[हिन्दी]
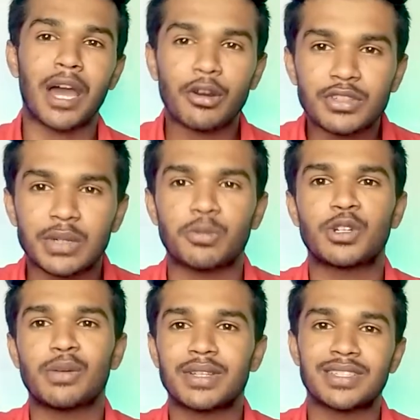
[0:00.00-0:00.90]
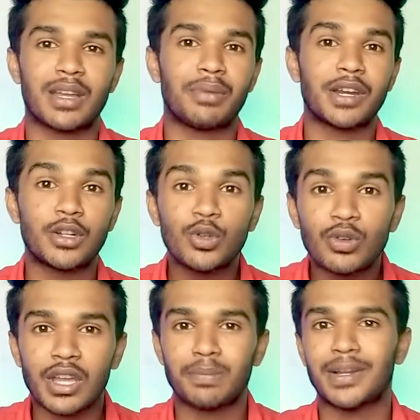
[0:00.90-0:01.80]
प्यार और सपोर्ट की वजह से हमारे टू
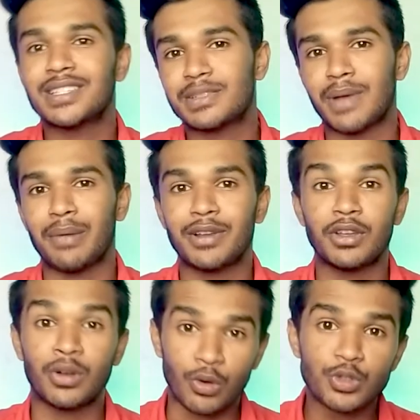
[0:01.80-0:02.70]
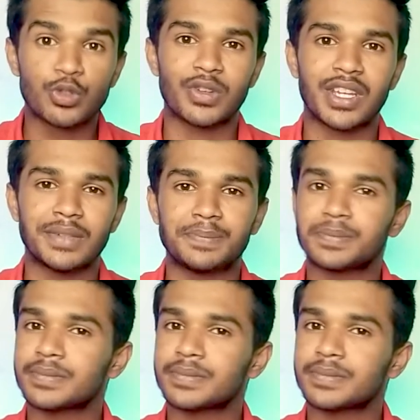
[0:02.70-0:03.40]
के प्लस फैमिली हो चुकी है